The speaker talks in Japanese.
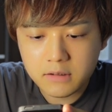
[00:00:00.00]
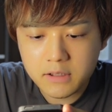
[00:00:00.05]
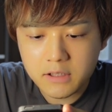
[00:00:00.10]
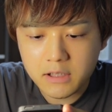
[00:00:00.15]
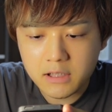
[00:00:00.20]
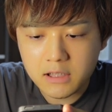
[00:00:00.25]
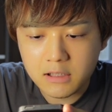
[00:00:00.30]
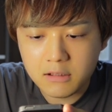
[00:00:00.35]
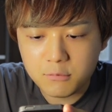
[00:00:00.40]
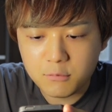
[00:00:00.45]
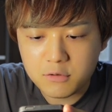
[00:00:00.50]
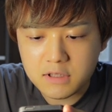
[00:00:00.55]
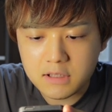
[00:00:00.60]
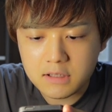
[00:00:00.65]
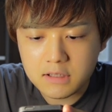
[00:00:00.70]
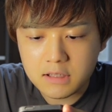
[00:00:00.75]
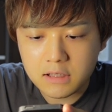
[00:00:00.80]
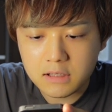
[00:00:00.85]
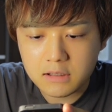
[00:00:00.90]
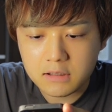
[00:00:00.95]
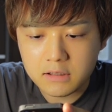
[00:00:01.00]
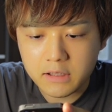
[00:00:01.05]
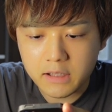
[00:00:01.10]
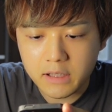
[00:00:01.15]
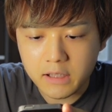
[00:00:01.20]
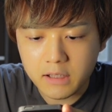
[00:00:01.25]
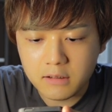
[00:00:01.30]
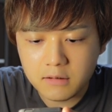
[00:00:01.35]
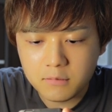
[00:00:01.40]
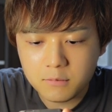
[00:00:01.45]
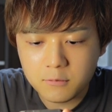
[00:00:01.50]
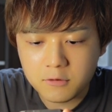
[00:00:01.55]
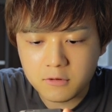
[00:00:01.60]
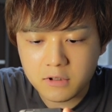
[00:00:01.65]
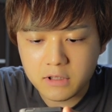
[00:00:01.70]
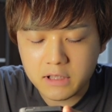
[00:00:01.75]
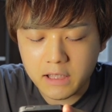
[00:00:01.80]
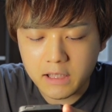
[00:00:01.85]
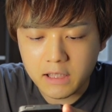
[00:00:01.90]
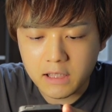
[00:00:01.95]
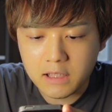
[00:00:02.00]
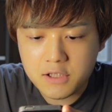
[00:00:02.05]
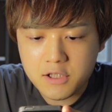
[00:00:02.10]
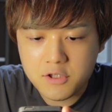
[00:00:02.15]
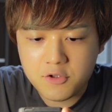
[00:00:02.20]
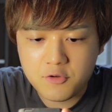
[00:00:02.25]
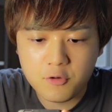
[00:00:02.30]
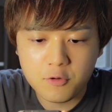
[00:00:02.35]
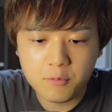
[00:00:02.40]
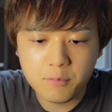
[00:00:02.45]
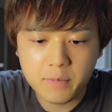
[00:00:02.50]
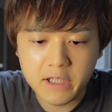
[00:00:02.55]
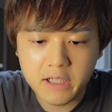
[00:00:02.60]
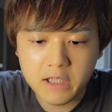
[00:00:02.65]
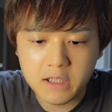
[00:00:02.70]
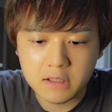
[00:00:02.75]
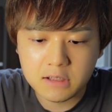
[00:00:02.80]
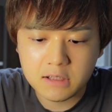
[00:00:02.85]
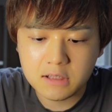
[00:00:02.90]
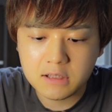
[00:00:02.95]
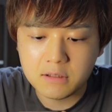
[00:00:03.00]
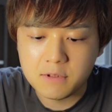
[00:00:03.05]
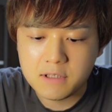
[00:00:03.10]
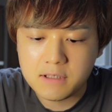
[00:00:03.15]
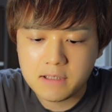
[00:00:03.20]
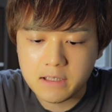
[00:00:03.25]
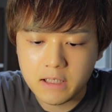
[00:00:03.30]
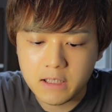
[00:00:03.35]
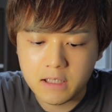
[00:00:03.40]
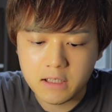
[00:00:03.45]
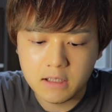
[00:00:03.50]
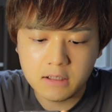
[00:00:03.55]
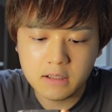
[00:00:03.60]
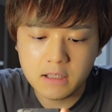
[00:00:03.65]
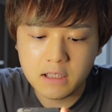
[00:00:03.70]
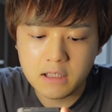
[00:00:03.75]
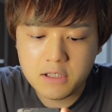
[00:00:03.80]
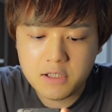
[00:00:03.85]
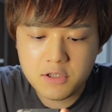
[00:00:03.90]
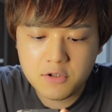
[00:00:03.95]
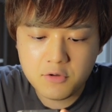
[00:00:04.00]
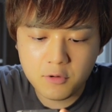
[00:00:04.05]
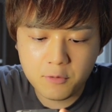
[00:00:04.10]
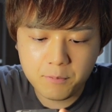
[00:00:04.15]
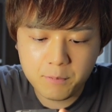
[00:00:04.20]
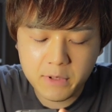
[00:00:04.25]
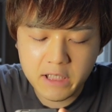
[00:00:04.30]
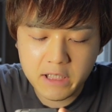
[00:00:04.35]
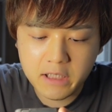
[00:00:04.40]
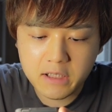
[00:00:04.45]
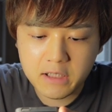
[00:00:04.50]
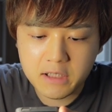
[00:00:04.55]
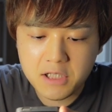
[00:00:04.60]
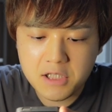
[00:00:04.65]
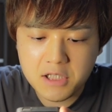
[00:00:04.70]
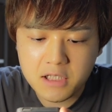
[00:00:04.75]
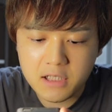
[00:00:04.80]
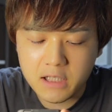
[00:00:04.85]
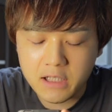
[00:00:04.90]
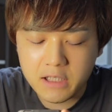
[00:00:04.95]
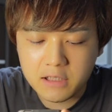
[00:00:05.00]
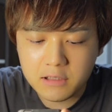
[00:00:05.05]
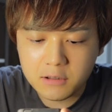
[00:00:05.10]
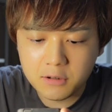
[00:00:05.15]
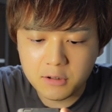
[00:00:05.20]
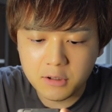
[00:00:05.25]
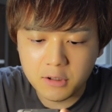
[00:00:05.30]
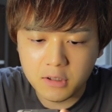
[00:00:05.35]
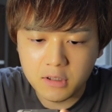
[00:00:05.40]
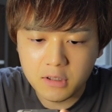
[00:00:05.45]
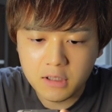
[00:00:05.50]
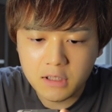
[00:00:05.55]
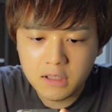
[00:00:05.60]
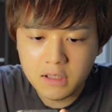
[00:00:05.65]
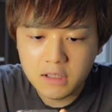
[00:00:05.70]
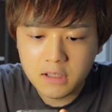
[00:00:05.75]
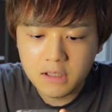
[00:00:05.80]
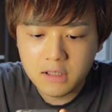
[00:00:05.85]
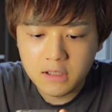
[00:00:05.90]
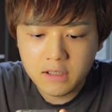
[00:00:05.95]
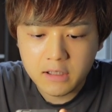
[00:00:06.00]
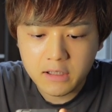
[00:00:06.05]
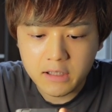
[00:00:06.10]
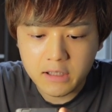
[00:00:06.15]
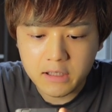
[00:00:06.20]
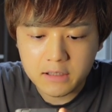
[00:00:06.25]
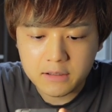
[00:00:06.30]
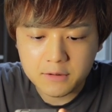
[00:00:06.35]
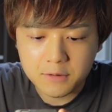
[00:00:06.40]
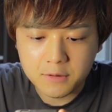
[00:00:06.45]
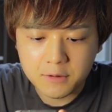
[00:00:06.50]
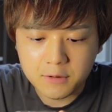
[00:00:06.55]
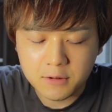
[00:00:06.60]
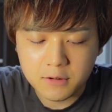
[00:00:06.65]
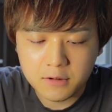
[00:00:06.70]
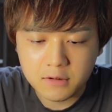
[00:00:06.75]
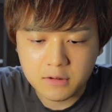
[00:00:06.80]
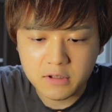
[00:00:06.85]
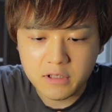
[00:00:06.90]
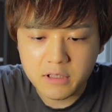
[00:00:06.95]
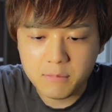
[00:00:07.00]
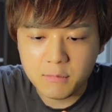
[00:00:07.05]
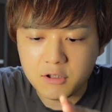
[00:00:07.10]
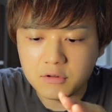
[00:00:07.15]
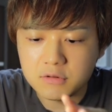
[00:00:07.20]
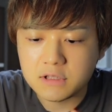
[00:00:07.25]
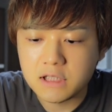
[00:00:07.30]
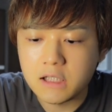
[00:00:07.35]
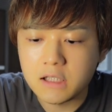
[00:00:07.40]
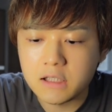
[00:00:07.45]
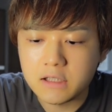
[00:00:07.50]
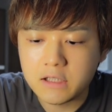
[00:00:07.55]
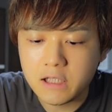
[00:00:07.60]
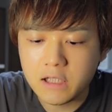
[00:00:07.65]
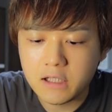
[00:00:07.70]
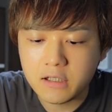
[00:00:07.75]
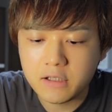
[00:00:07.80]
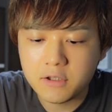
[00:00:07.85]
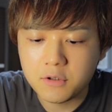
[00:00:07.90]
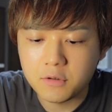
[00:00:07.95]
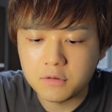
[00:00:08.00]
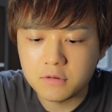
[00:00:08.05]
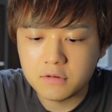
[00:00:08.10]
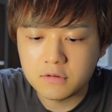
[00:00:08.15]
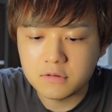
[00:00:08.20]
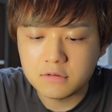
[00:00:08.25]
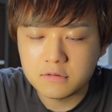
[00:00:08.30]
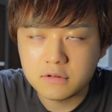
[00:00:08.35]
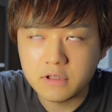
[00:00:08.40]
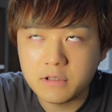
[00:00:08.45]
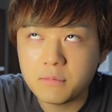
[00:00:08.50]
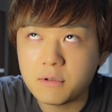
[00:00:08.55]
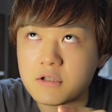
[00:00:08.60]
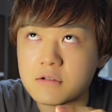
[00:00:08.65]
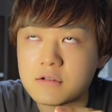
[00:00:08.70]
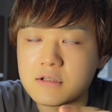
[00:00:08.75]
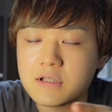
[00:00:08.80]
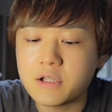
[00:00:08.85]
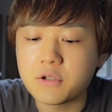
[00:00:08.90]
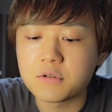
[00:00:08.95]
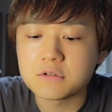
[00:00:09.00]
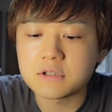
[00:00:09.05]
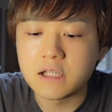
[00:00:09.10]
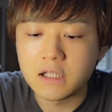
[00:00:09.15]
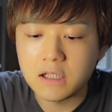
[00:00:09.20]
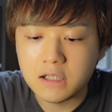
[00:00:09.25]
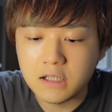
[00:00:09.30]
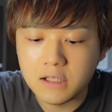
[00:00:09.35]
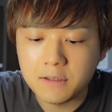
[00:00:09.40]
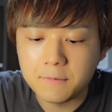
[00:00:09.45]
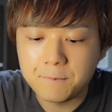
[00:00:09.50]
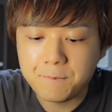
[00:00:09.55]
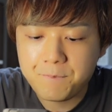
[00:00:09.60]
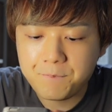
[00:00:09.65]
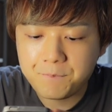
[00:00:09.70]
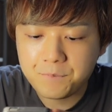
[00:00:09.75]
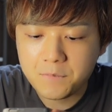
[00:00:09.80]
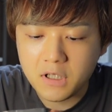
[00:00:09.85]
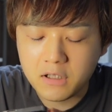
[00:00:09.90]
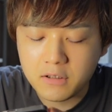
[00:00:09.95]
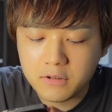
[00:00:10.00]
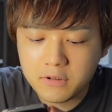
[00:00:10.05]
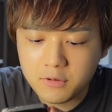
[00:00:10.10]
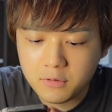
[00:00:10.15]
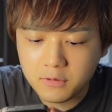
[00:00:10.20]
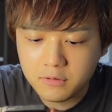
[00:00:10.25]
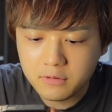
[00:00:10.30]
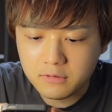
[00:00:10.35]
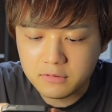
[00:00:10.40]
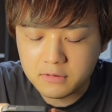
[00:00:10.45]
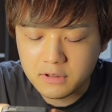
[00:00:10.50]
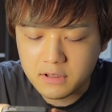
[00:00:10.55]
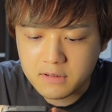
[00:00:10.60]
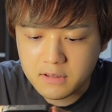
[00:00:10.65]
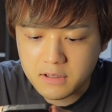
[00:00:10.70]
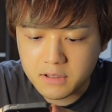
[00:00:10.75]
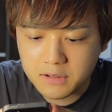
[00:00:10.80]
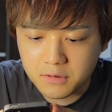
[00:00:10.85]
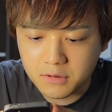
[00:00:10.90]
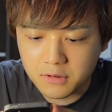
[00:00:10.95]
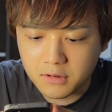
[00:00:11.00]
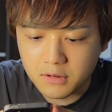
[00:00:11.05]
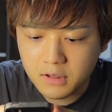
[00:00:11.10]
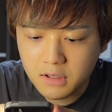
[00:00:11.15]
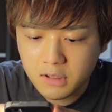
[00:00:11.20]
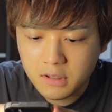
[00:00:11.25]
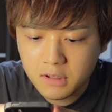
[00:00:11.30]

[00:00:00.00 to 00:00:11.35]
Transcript: キラーも刺さって、もうこれで はちじゅうごパーセント 以下になってますね。で、はちじゅうごパーセント 以下にしないと、えーと今のターンで発狂、今の次のターンか発狂くるんですけど、